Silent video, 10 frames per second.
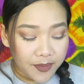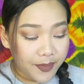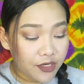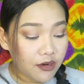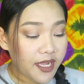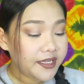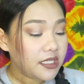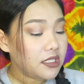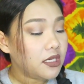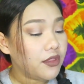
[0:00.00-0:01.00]
Pero I
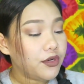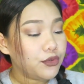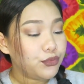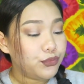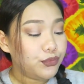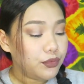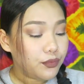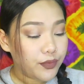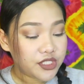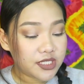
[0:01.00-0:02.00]
got another two,
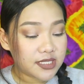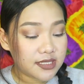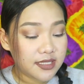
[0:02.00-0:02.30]
which is